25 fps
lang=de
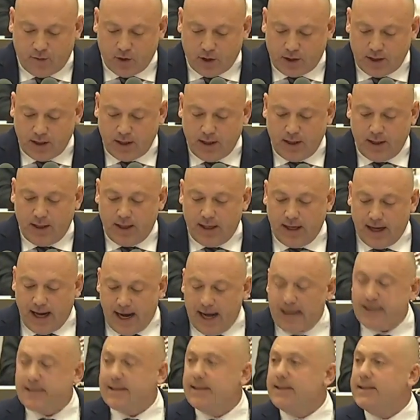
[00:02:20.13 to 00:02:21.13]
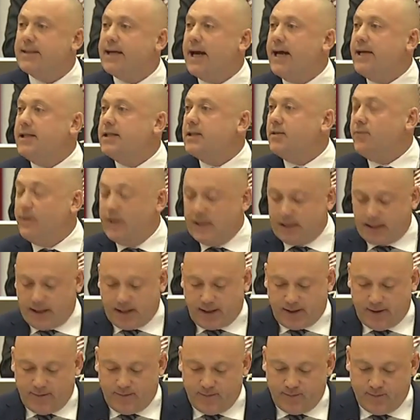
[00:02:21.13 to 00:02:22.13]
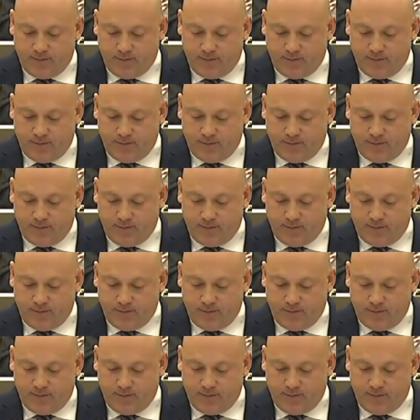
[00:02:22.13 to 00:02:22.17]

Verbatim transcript: wird, es ist rechtswidrig.